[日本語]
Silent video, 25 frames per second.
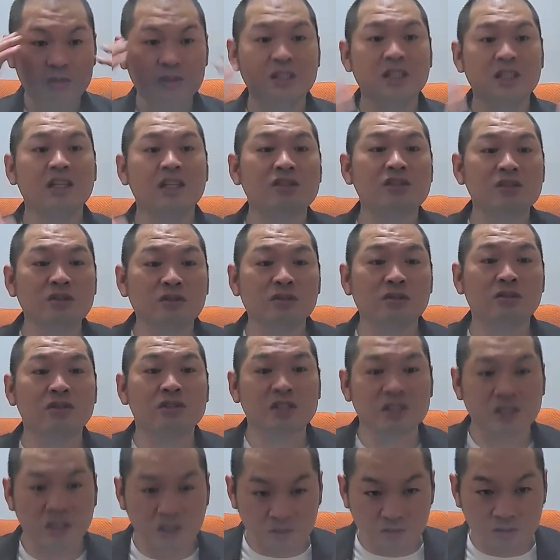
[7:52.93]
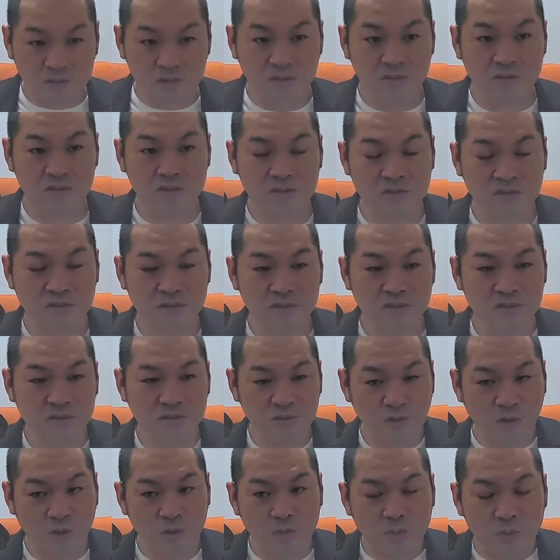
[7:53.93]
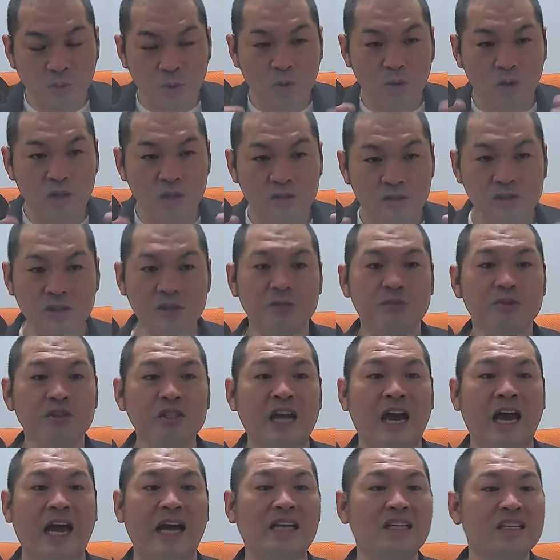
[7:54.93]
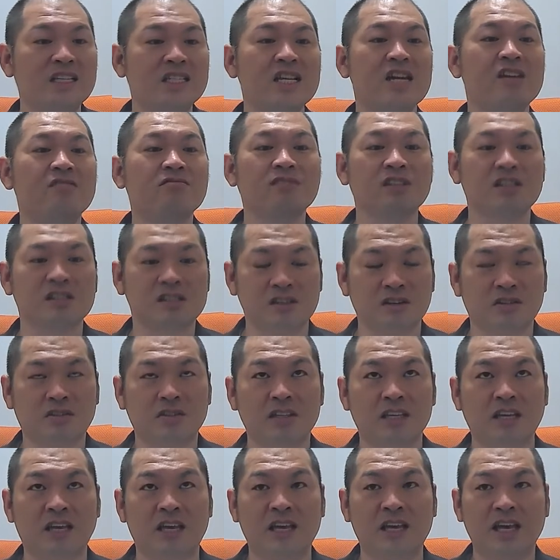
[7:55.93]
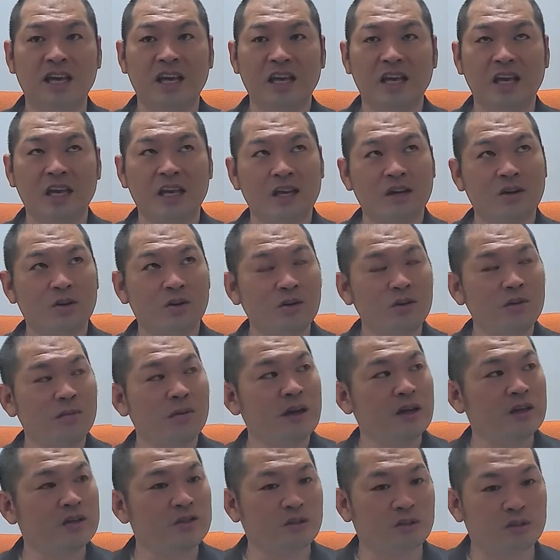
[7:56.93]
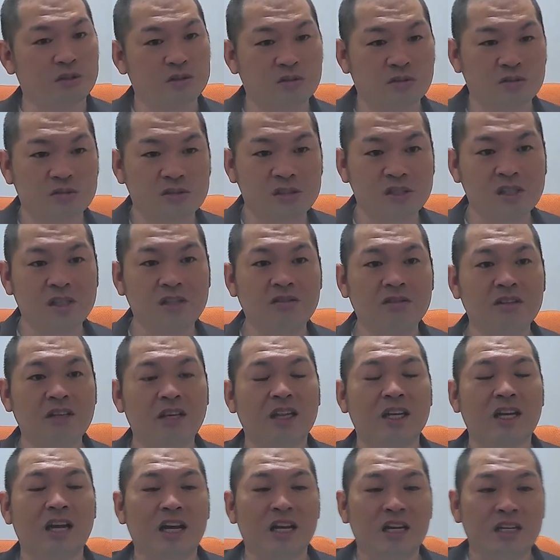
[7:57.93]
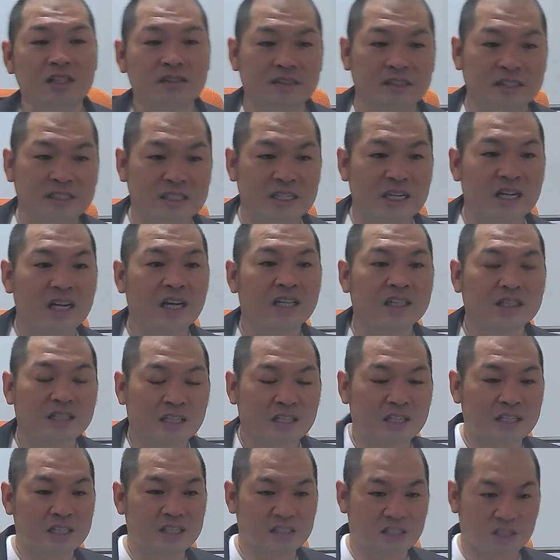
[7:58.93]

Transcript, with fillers: 析しようとしちゃうっていうのをすると、もうこれ自分に入っちゃうんですよ。で、この前はちょっとそういうスキル的な話はしなかったんです